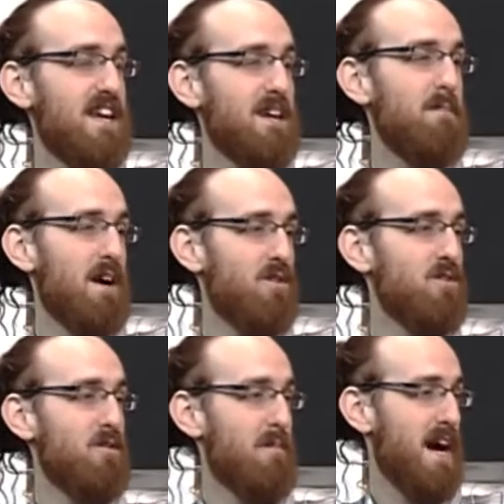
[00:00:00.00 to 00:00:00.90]
quién es Paco
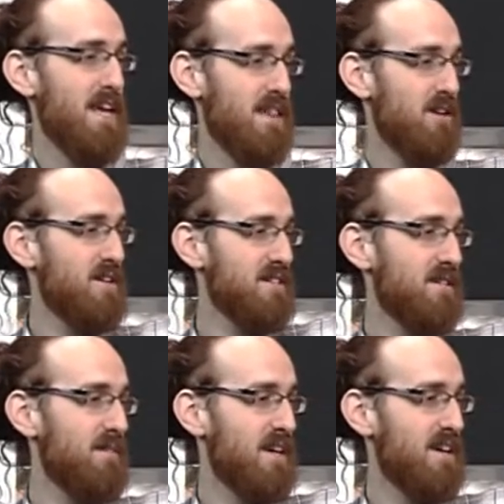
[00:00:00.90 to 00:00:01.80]
Loco más allá de lo que
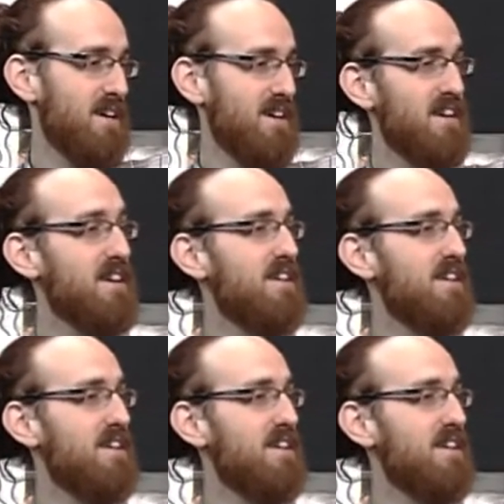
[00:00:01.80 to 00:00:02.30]
se ve